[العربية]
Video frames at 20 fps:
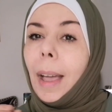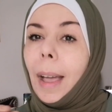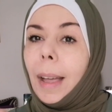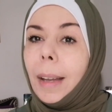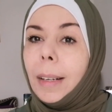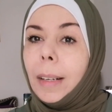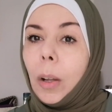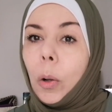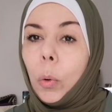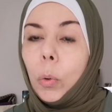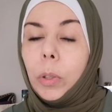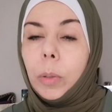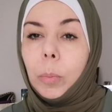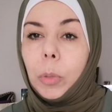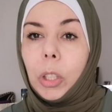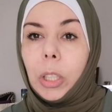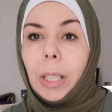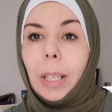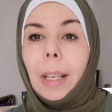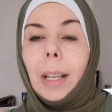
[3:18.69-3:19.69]
انه
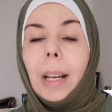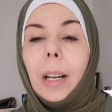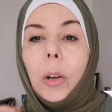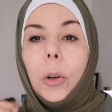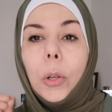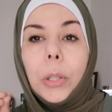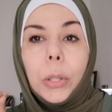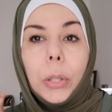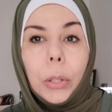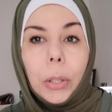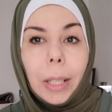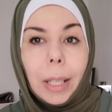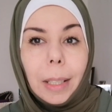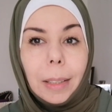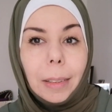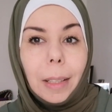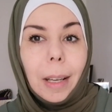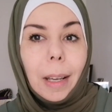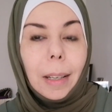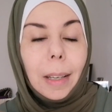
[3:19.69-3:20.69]
يمشي لو
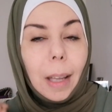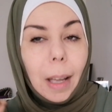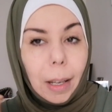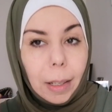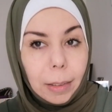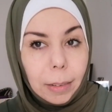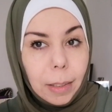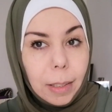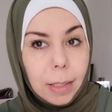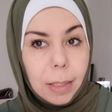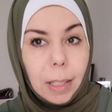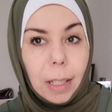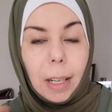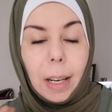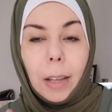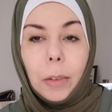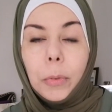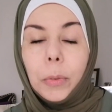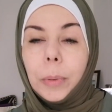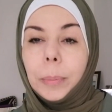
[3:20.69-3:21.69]
سيكريتاريا دي
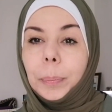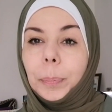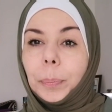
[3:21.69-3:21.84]
زيليف